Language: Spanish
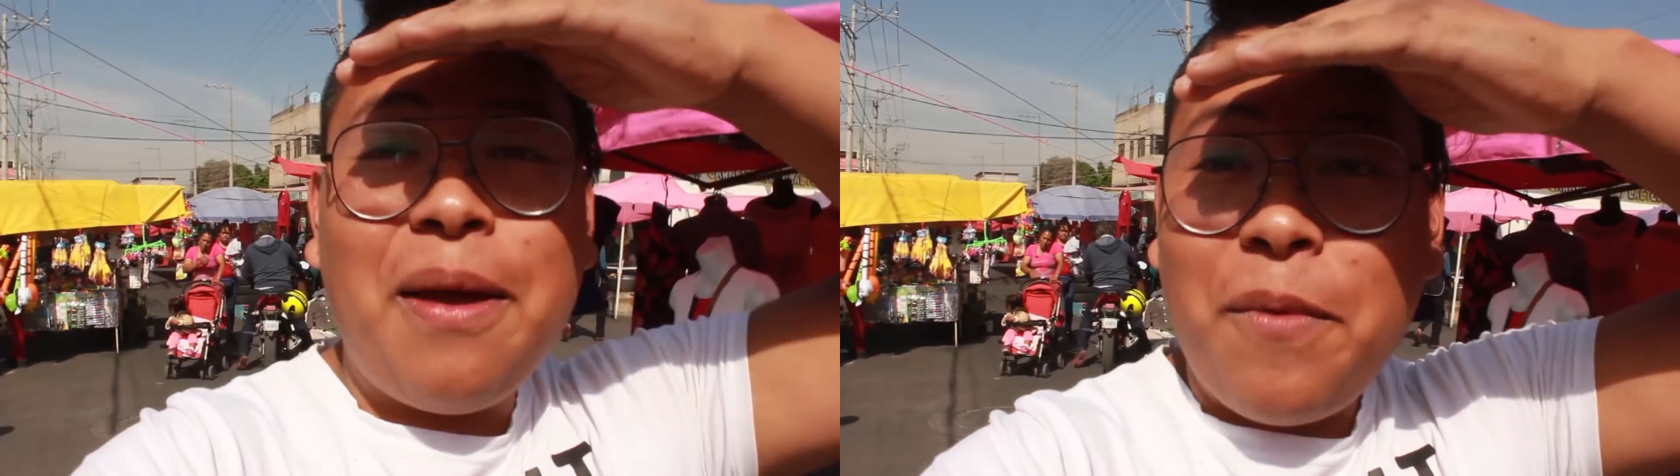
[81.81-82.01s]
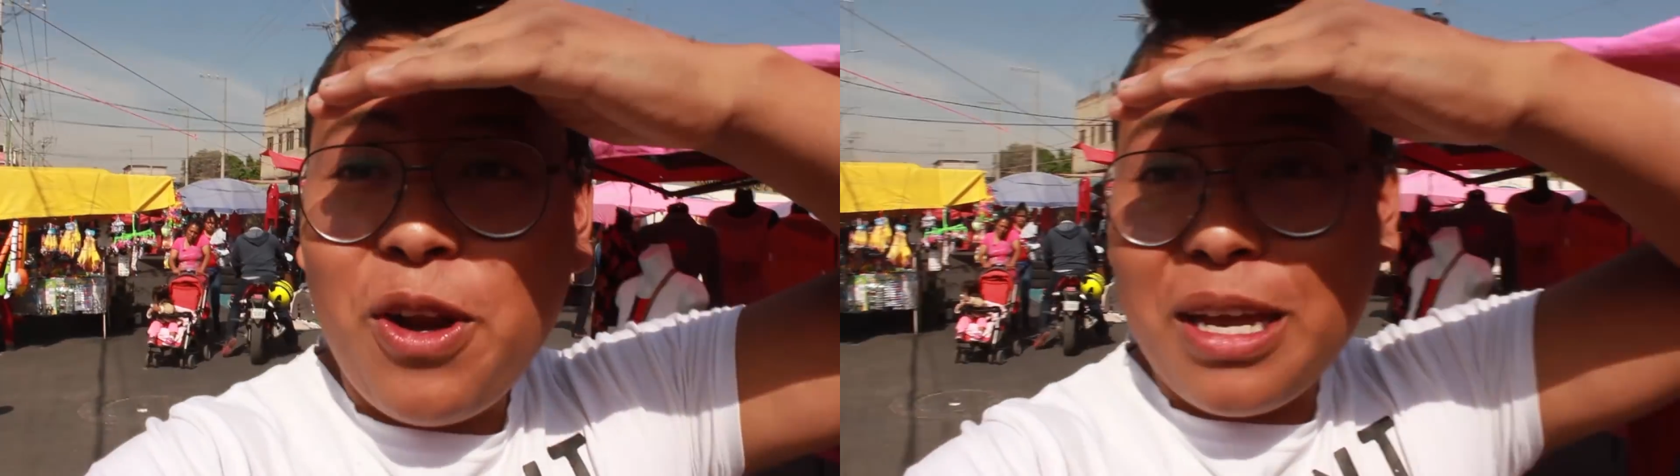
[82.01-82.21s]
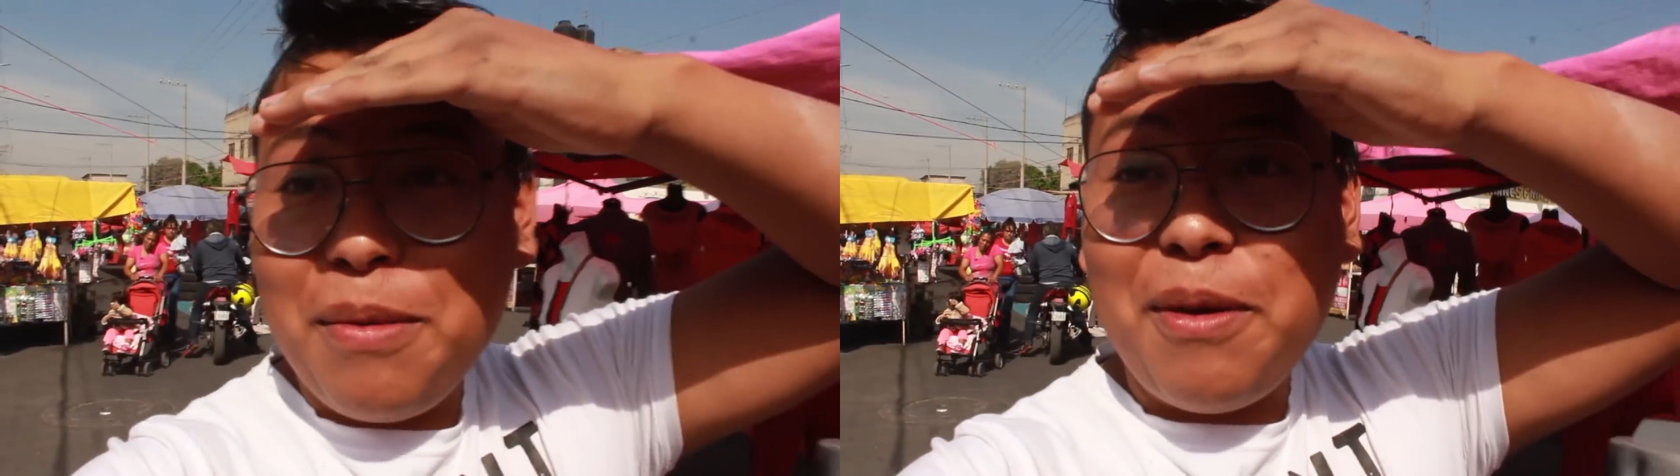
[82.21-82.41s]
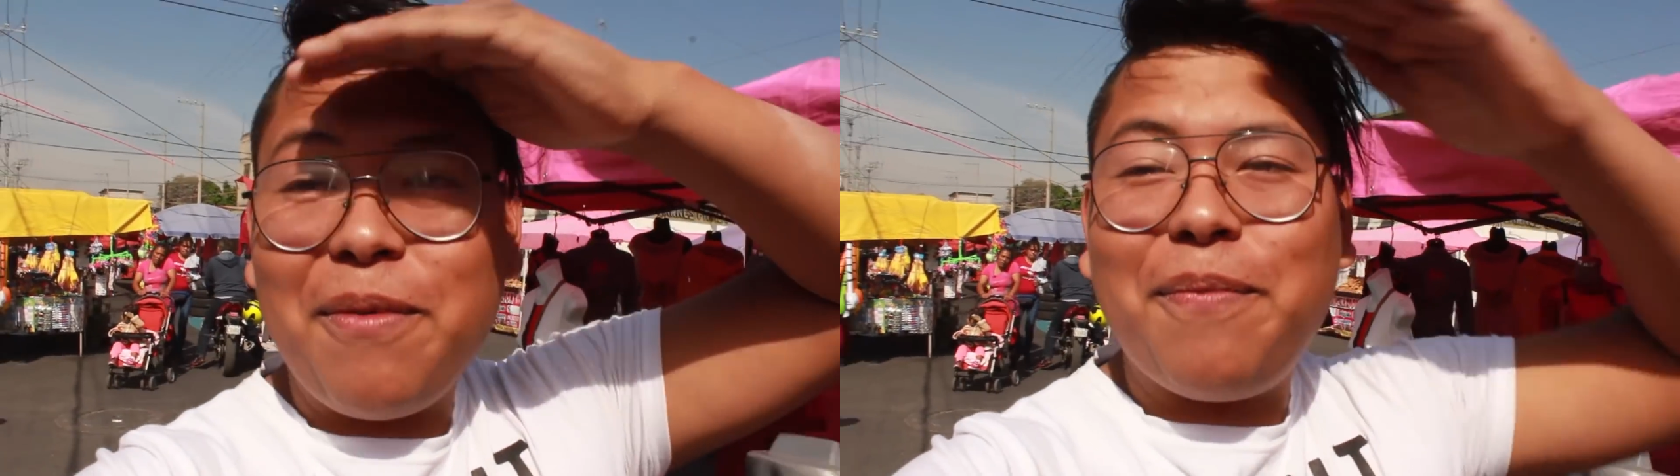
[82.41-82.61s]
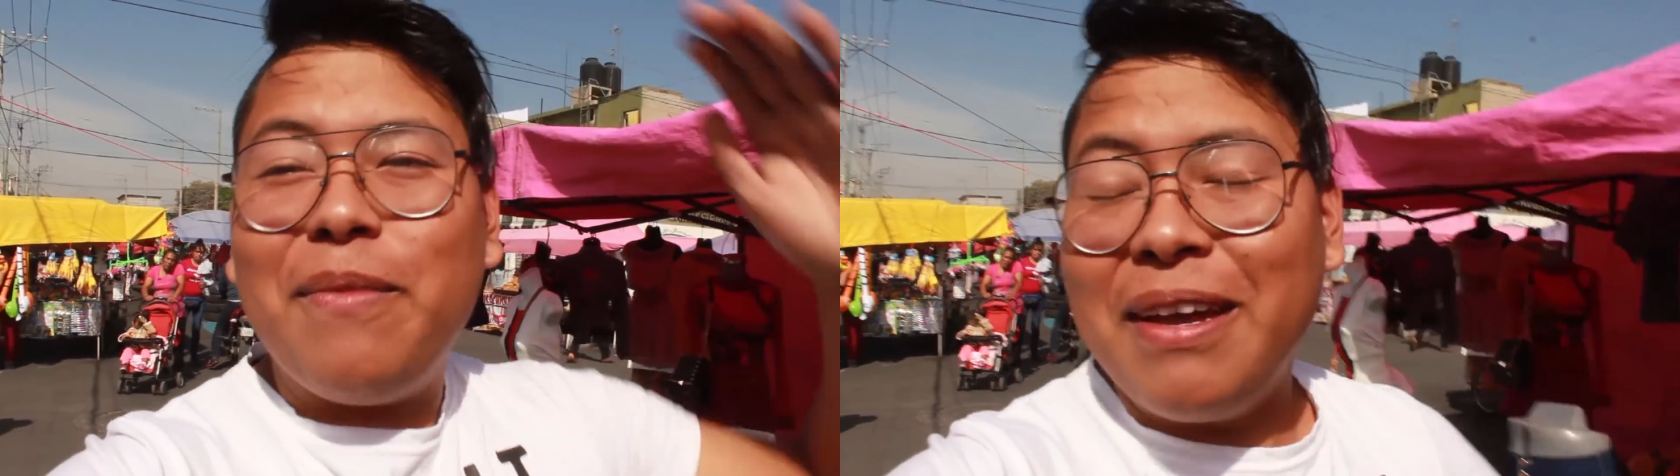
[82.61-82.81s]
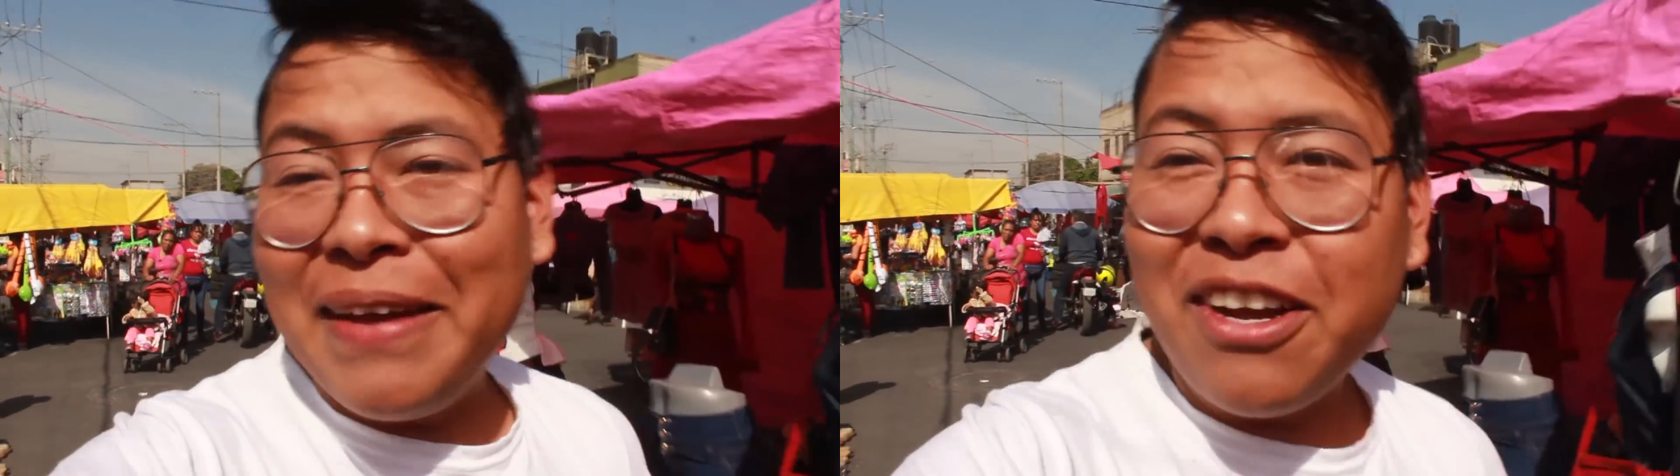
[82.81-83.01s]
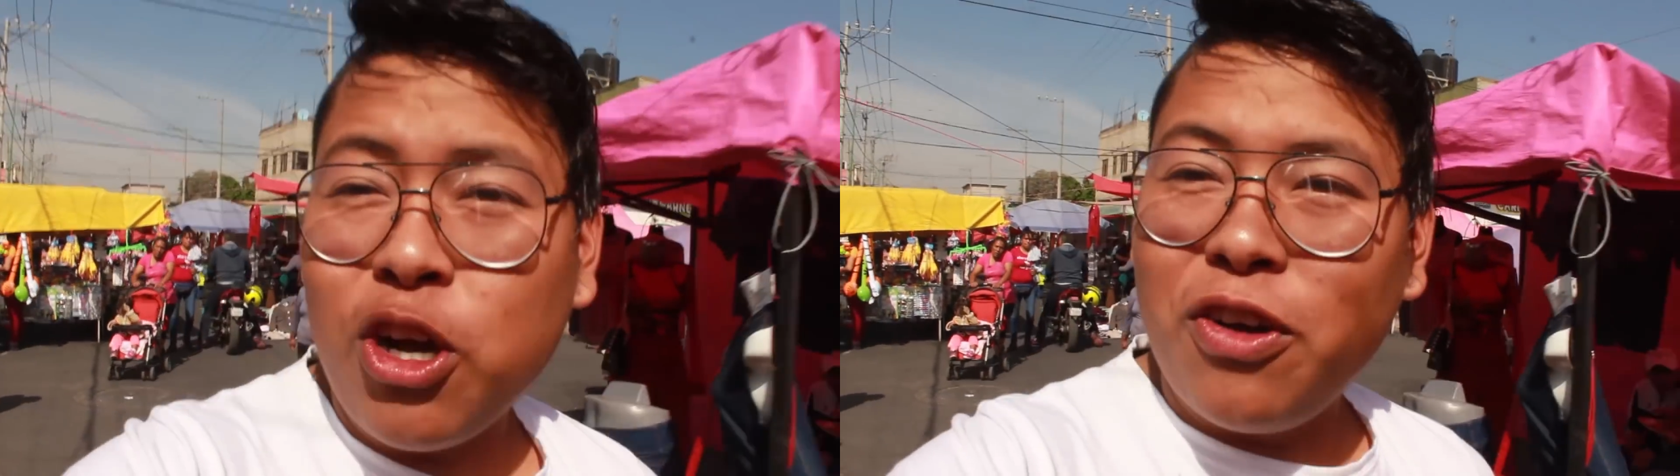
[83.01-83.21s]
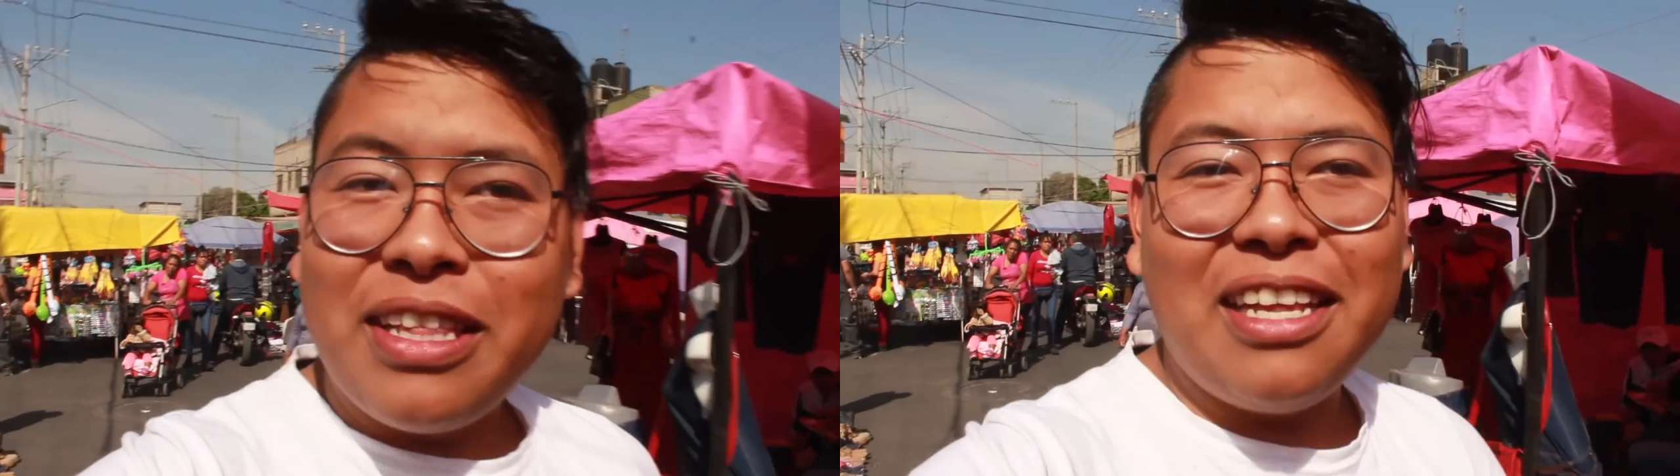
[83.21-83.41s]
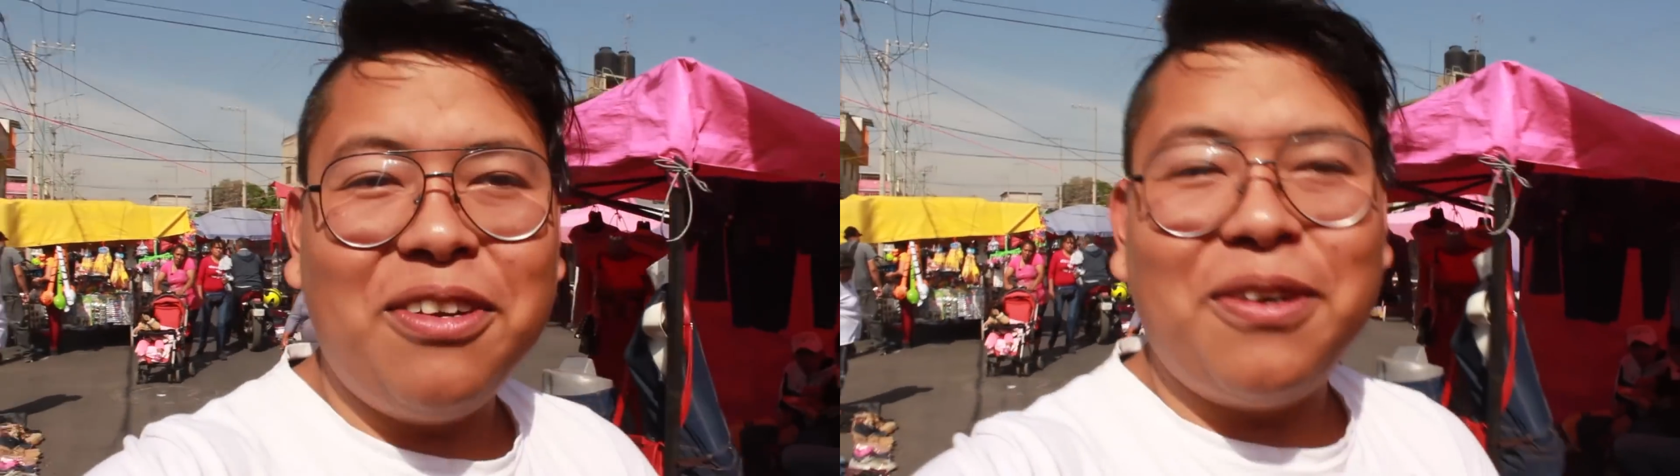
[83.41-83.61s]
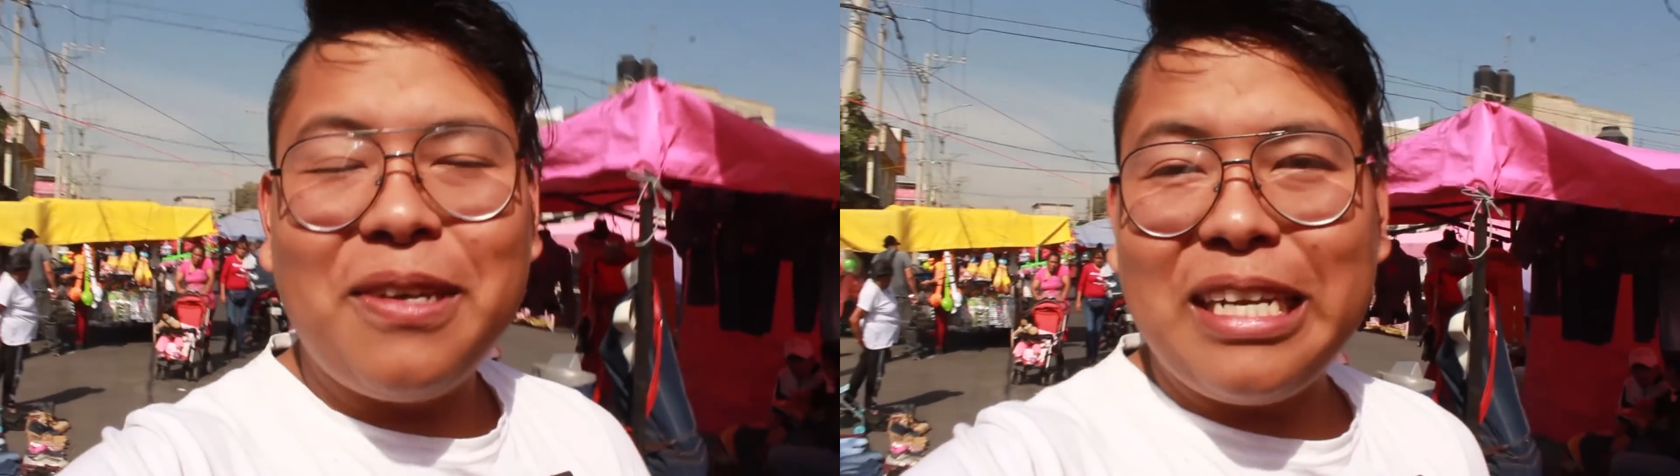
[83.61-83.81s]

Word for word: Pero aquí me vengo encontrando con